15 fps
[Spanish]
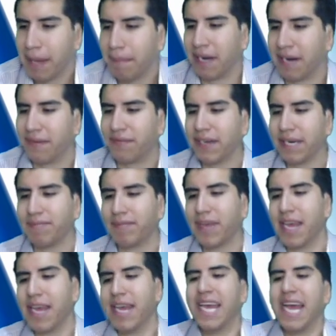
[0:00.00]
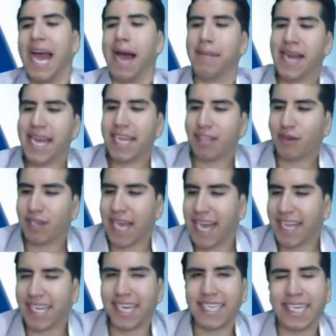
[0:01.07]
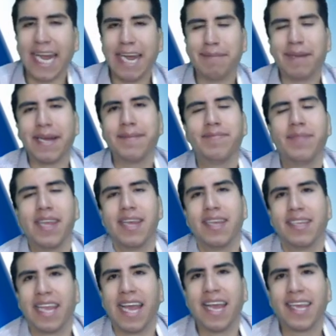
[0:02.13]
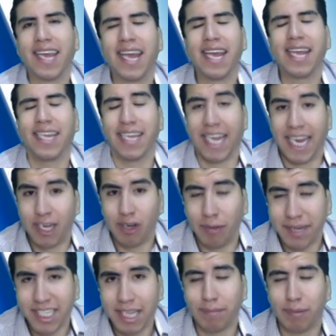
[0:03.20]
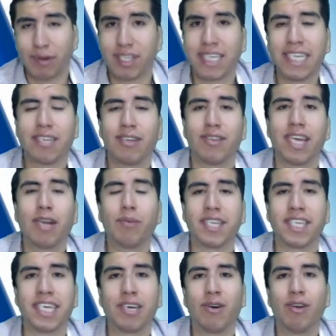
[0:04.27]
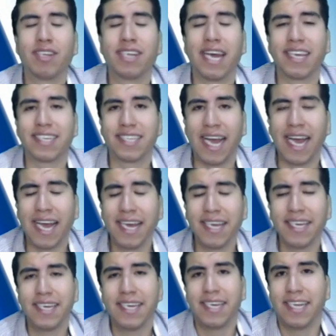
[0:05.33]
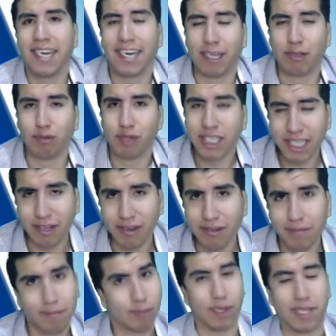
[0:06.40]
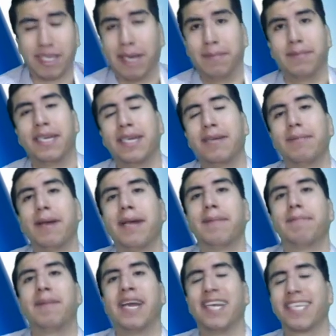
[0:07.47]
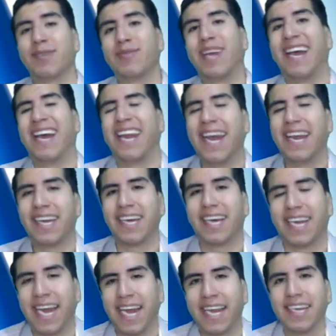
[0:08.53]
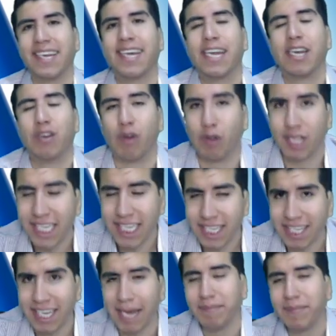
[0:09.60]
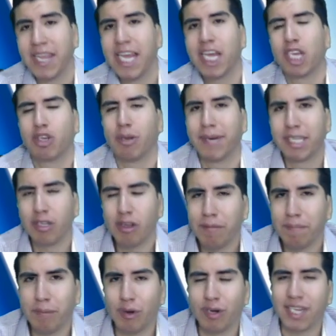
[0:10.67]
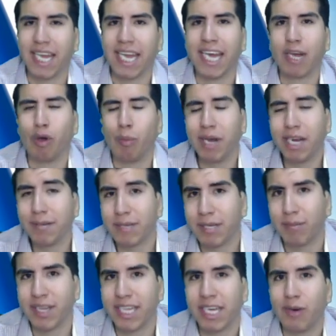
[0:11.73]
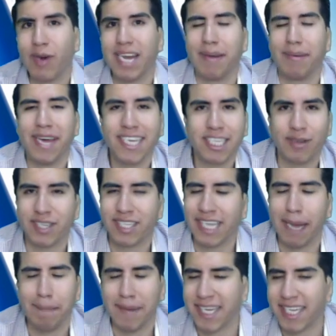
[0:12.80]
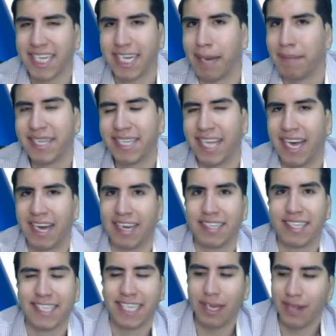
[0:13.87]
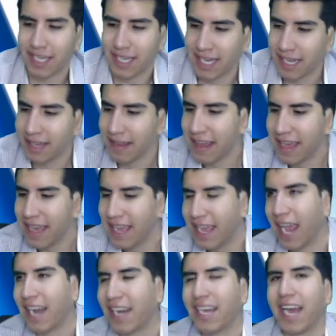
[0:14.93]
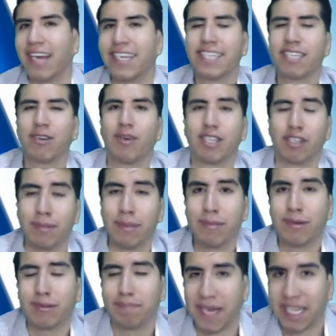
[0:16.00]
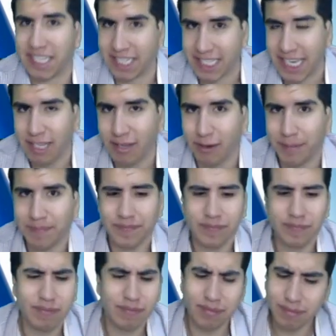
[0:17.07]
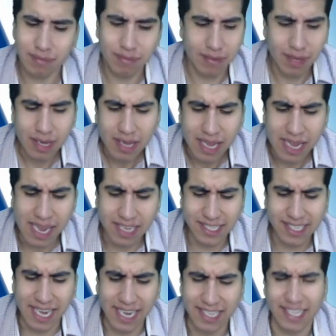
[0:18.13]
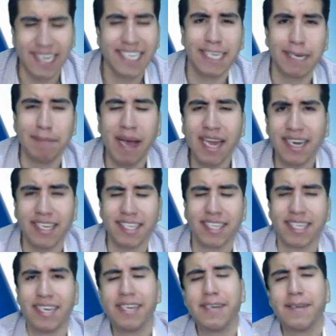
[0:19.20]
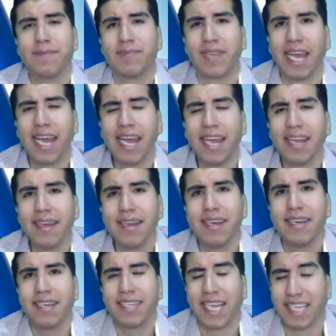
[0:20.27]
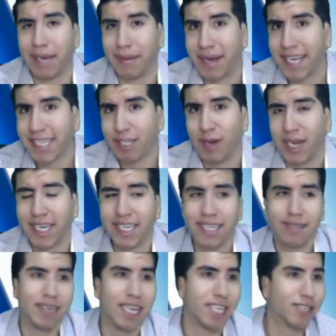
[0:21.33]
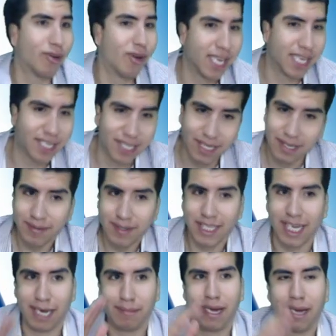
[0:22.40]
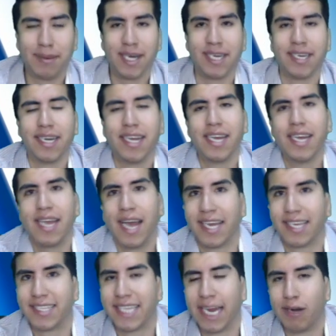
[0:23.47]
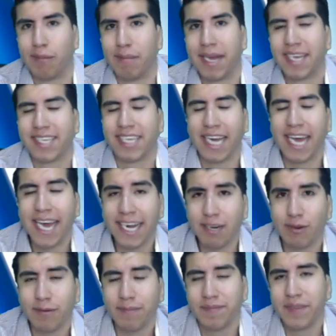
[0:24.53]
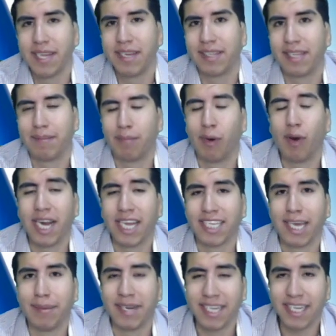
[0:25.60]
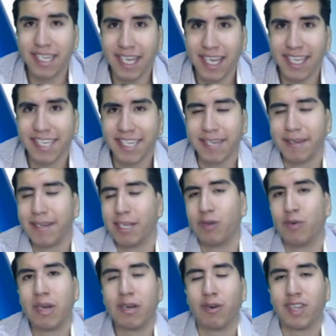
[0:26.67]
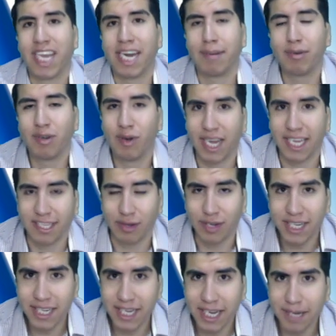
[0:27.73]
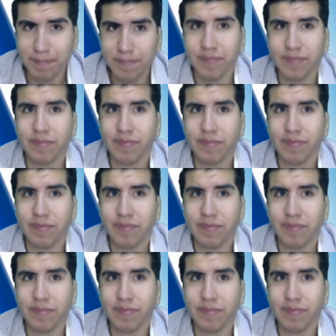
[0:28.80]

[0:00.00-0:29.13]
Pero en fin, hablando ya del tema de que el 90% del huachicol ya está reducido, pues a mí me parece una gran, gran noticia, sobre todo porque, como él mismo dijo, el abasto está prácticamente garantizado aquí en Jalisco. Estuvimos padeciendo hasta tres semanas de desabasto, ahí las colas se armaban hasta lo más largo por las avenidas, no encontraba uno gasolina,